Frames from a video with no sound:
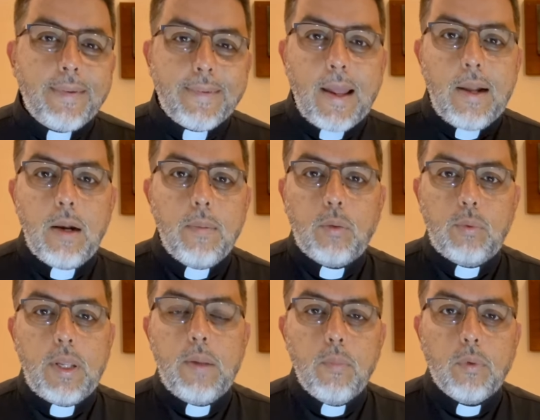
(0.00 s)
sale el
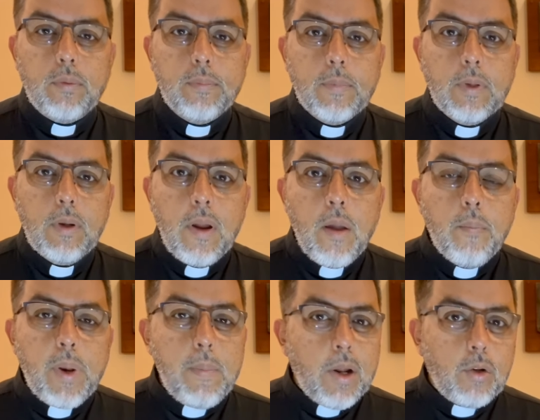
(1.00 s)
bautismo?
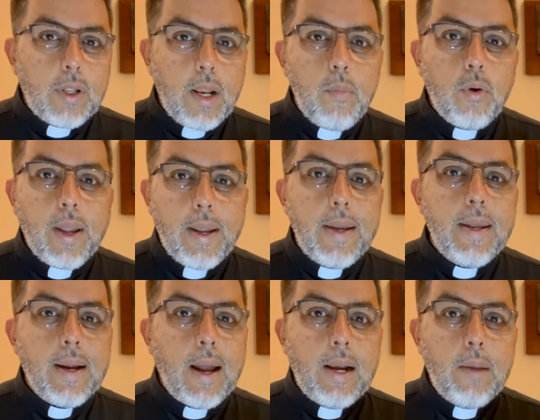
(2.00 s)
Primero tenemos que
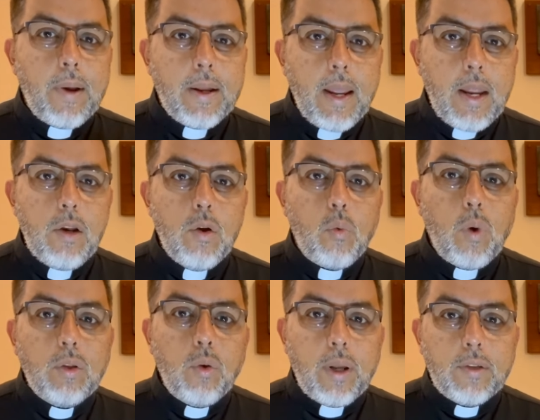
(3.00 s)
ir al Evangelio
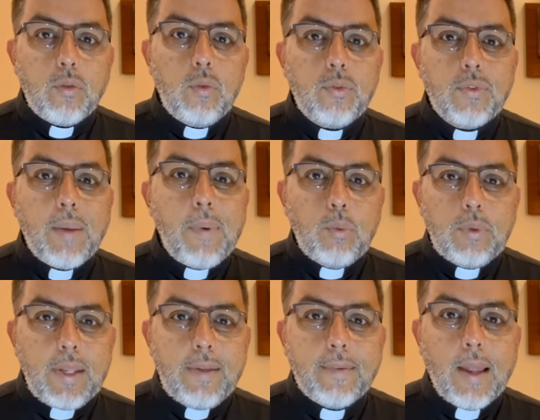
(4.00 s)
cuando Jesús se
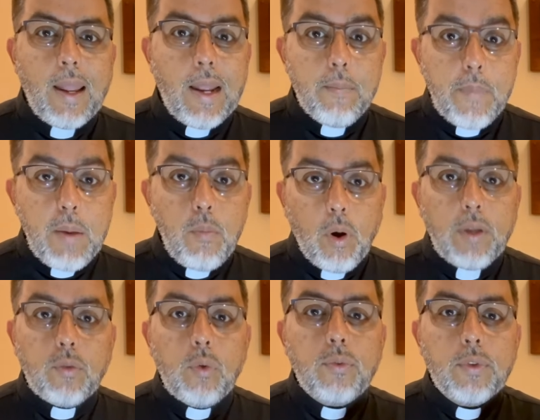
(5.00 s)
bautiza. El mismo
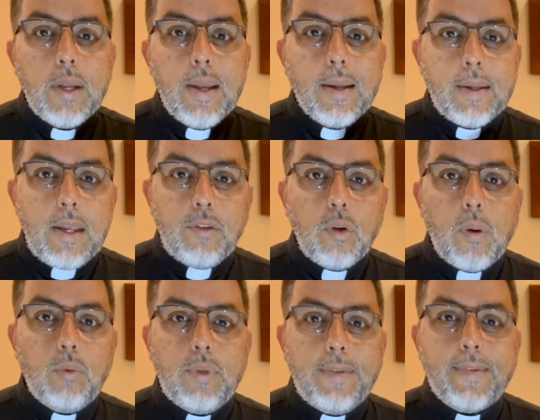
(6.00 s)
Jesús quiso
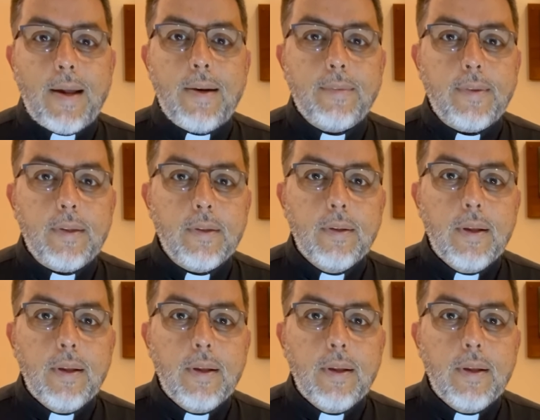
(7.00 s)
bautizarse.